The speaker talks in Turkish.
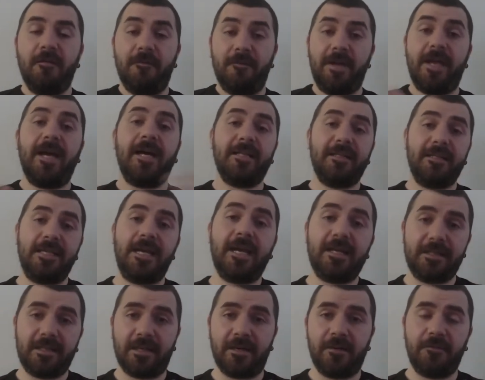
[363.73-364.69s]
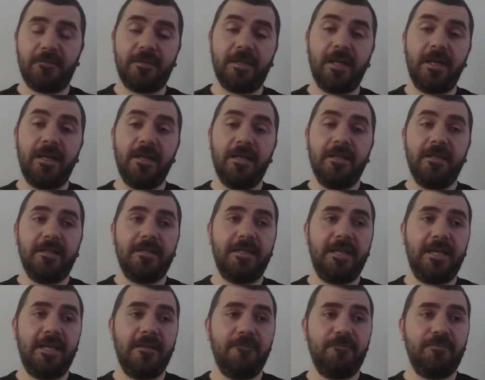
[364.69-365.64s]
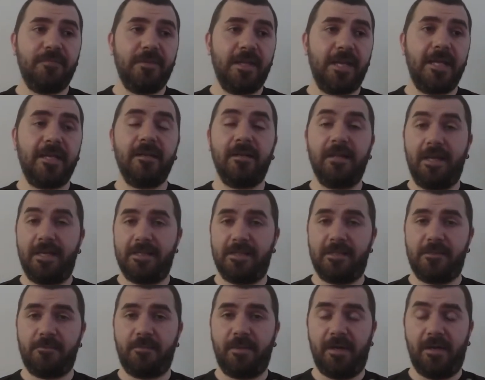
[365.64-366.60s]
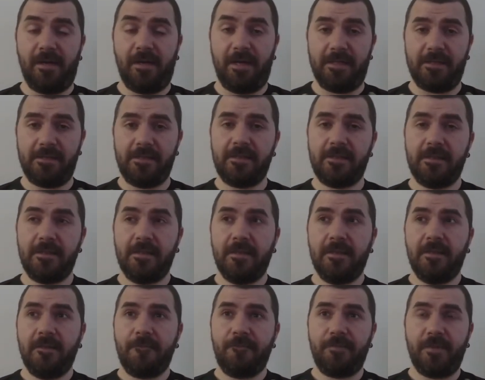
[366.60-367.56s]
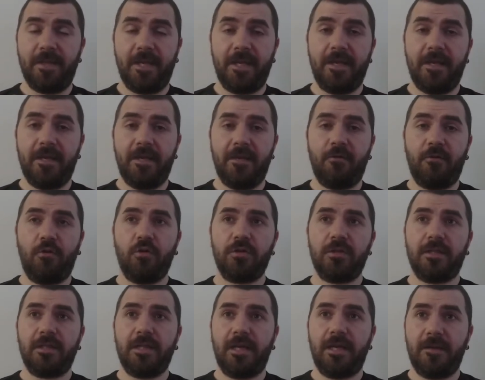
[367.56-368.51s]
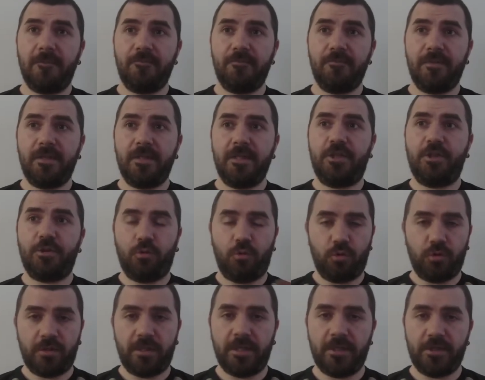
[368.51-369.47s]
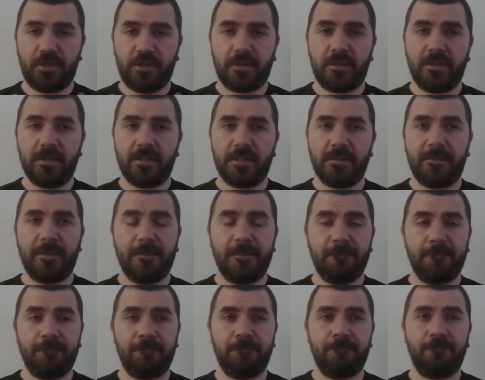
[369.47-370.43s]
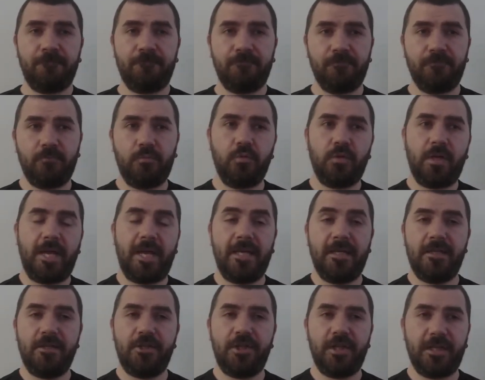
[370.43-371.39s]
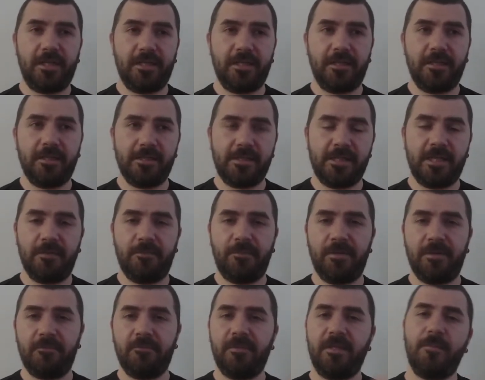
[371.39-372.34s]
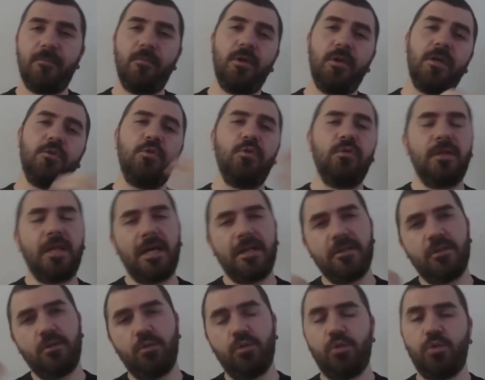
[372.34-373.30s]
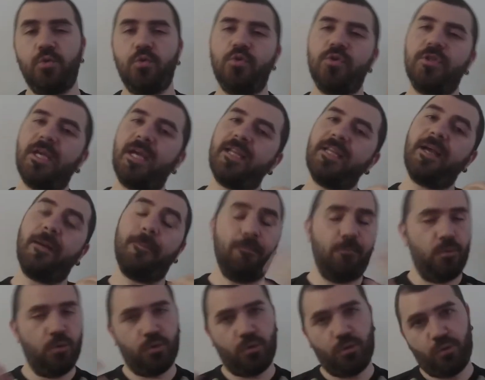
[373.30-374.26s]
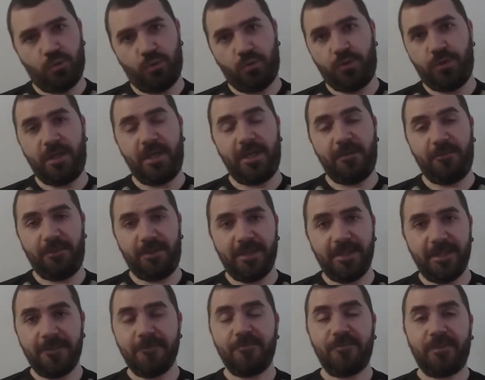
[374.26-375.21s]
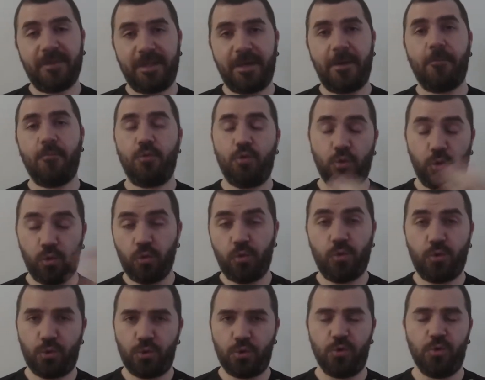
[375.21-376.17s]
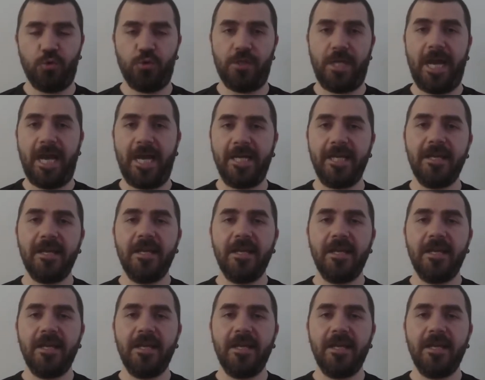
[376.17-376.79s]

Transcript: Veya diğer tarafta diyelim analyzes paralyzes. Ee, orada da iş ortaya çıktığı zaman hmm, bunu en iyi şekilde nasıl yaparım diye böyle günlerce düşünürken yapmıyorsunuz diyelim ki. Tam yoruluyorsunuz yani.